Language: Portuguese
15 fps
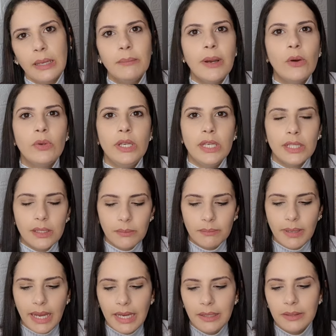tem baunilha
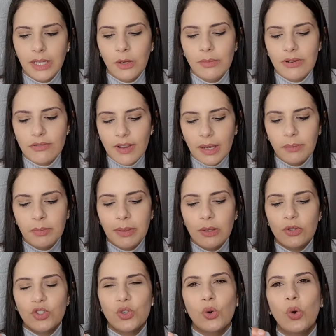também, tem uma vibe
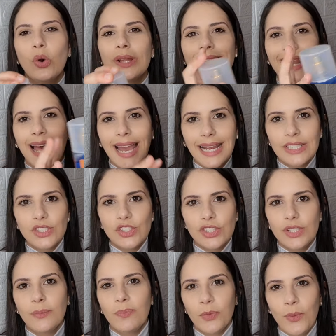meio
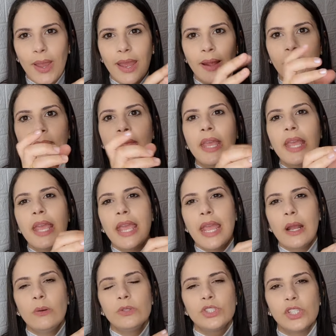chocolate, não é?
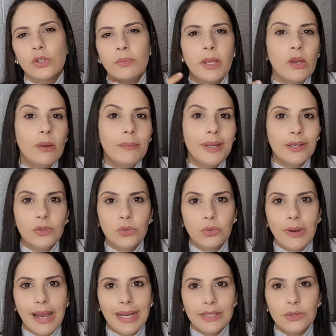É um cheiro meio
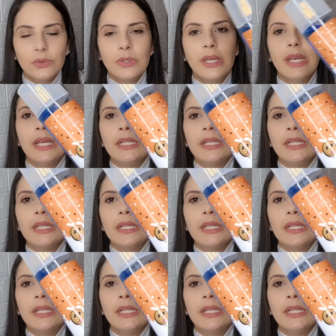amendoado.